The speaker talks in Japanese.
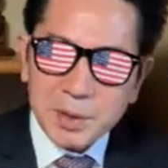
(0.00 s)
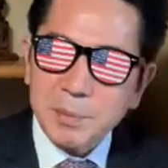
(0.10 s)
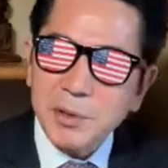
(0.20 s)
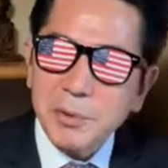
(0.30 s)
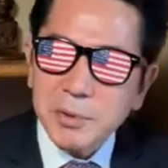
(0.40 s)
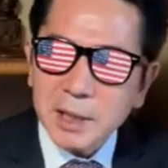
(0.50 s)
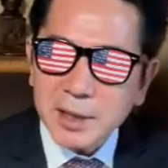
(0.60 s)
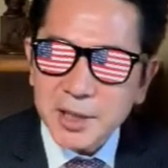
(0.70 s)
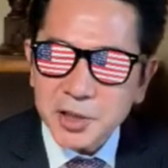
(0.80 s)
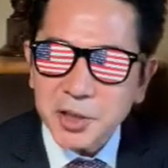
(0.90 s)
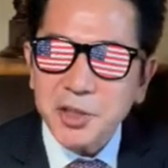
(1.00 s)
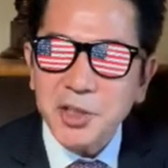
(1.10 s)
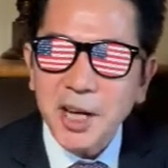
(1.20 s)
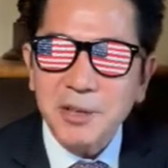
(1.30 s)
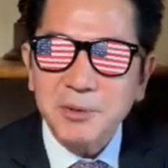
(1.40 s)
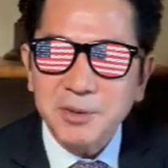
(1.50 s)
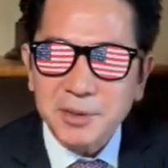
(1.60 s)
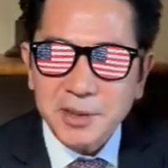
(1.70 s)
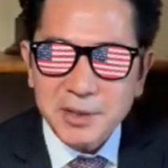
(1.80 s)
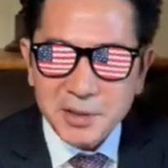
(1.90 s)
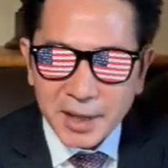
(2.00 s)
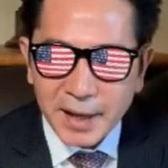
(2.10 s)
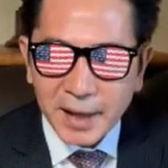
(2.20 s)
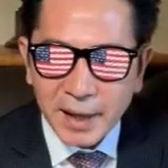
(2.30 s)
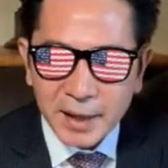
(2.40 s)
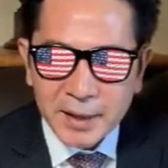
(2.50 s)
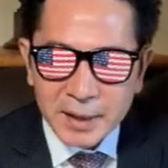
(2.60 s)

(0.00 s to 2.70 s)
微妙な立ち位置にあるんですね、